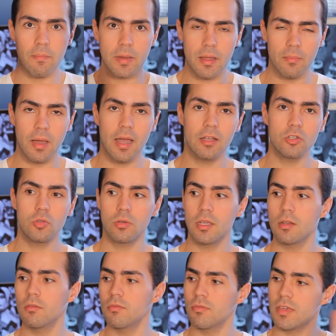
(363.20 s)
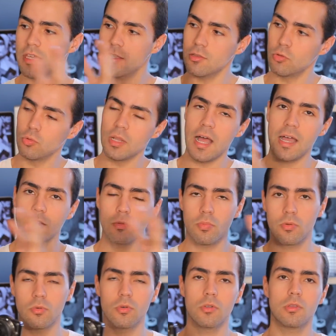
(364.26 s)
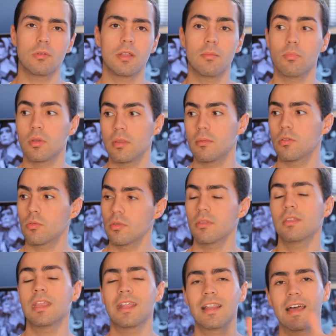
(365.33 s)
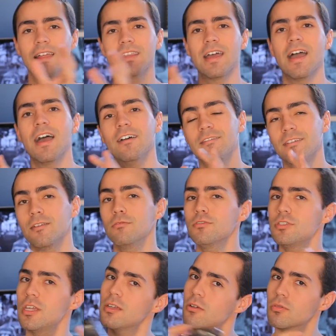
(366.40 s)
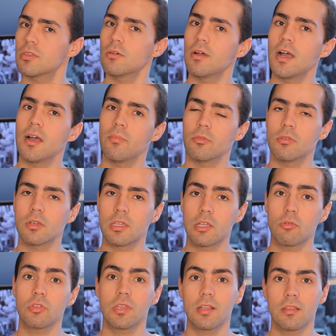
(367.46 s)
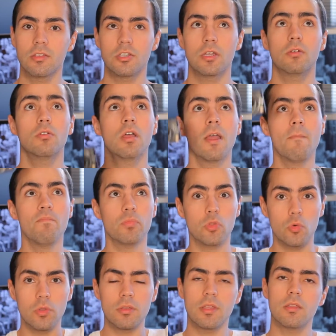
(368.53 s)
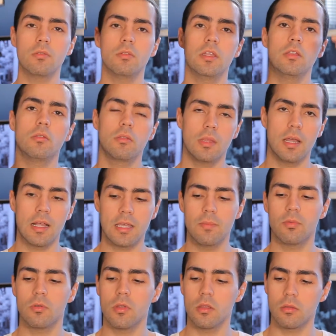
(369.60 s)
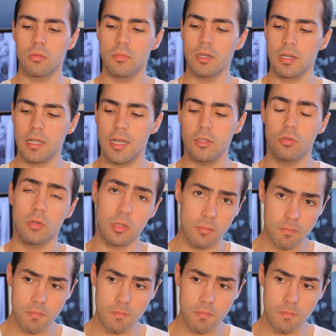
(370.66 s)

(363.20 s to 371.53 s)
para baixo, né, não vem do lado para o outro, né? Por exemplo, as coisas que tem lá da Ásia não chegam tão rápido aqui quanto elas chegam dos Estados Unidos aqui para o nosso mercado